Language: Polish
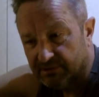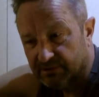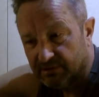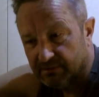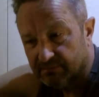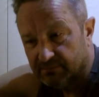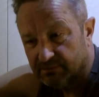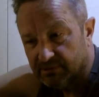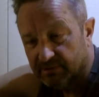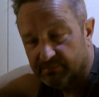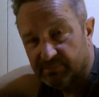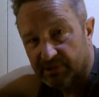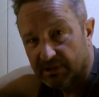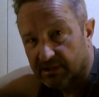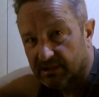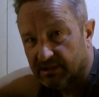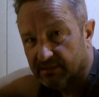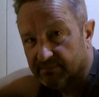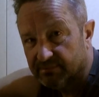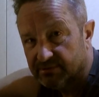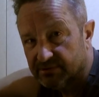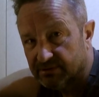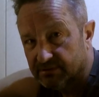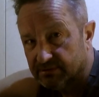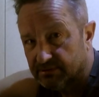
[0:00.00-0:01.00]
To były
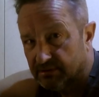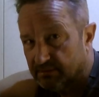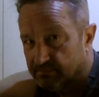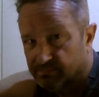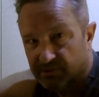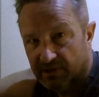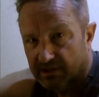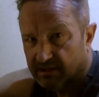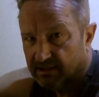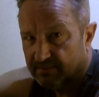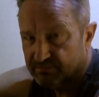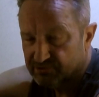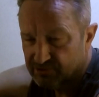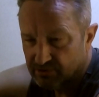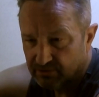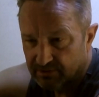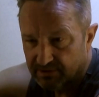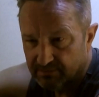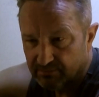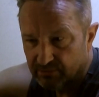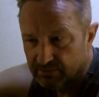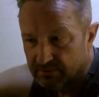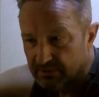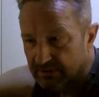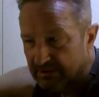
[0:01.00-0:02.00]
piękne, to piękna
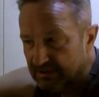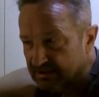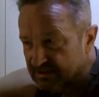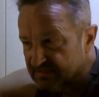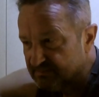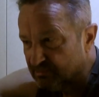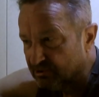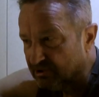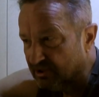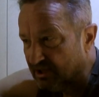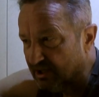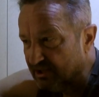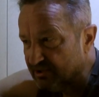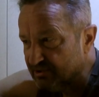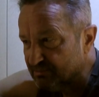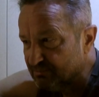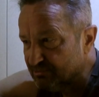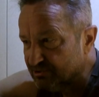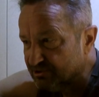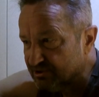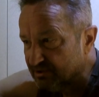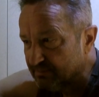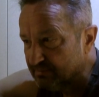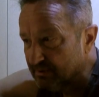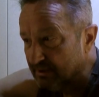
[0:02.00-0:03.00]
przygoda, bo
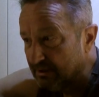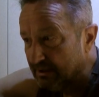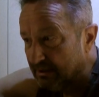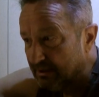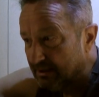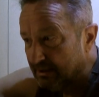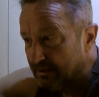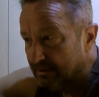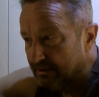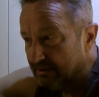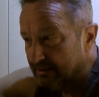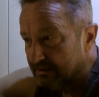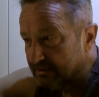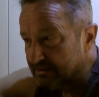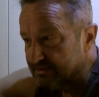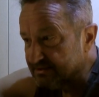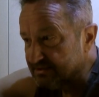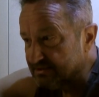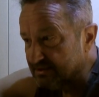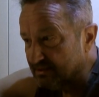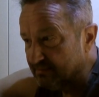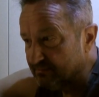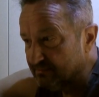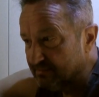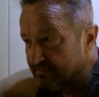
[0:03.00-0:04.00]
spotykaliśmy się
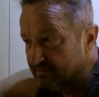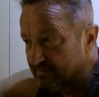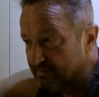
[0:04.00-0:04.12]
za,